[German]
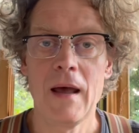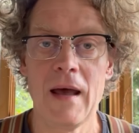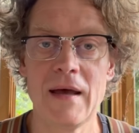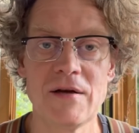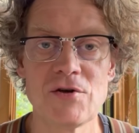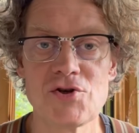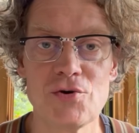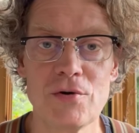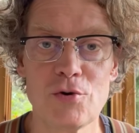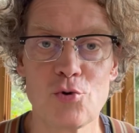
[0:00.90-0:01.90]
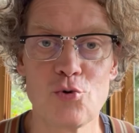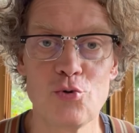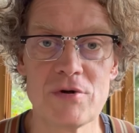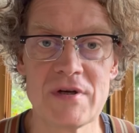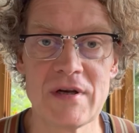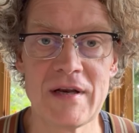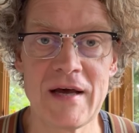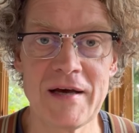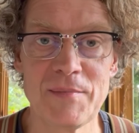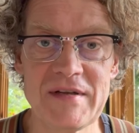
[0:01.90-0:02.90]
Einen schönen guten
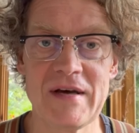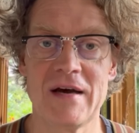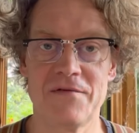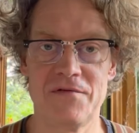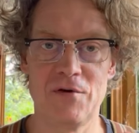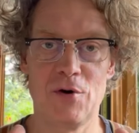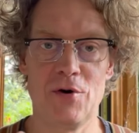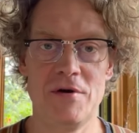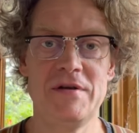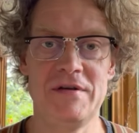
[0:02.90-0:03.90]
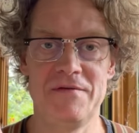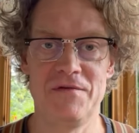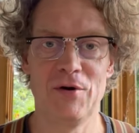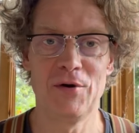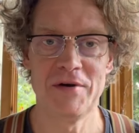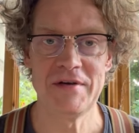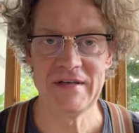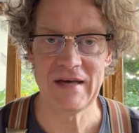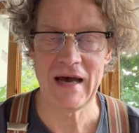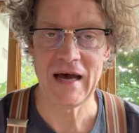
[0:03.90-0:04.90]
Nachmittag für euch, für
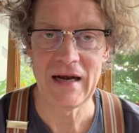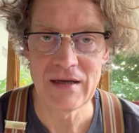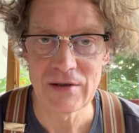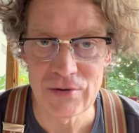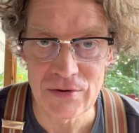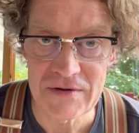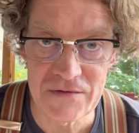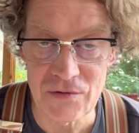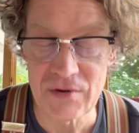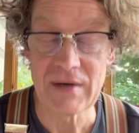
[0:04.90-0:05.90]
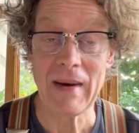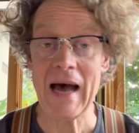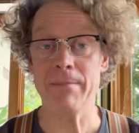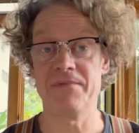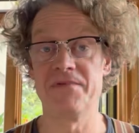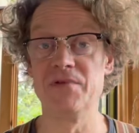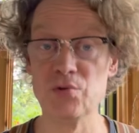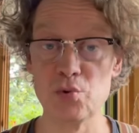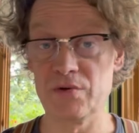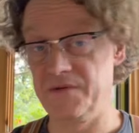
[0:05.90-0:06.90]
euch alle. Kurz vor dem
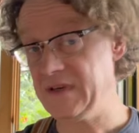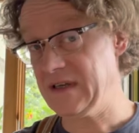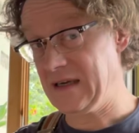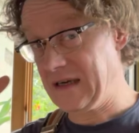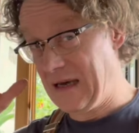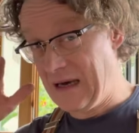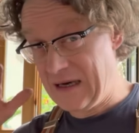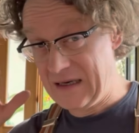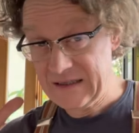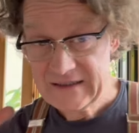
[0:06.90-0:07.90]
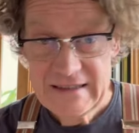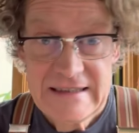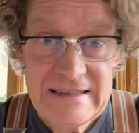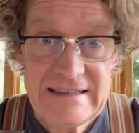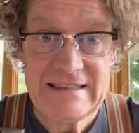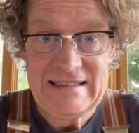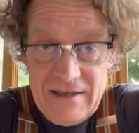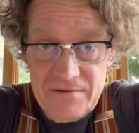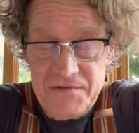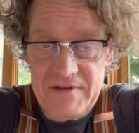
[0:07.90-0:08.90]
Abflug wieder nach
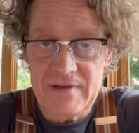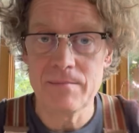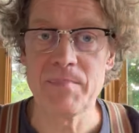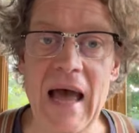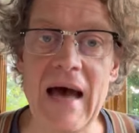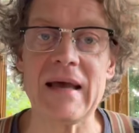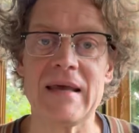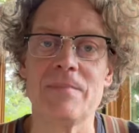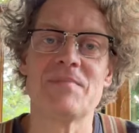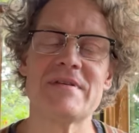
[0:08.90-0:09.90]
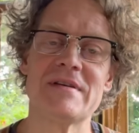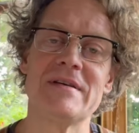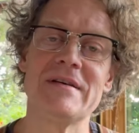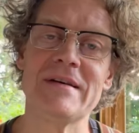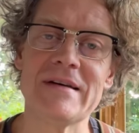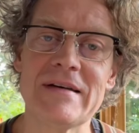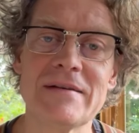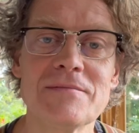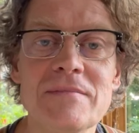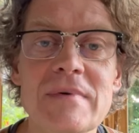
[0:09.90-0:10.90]
Senftenberg gibt es hier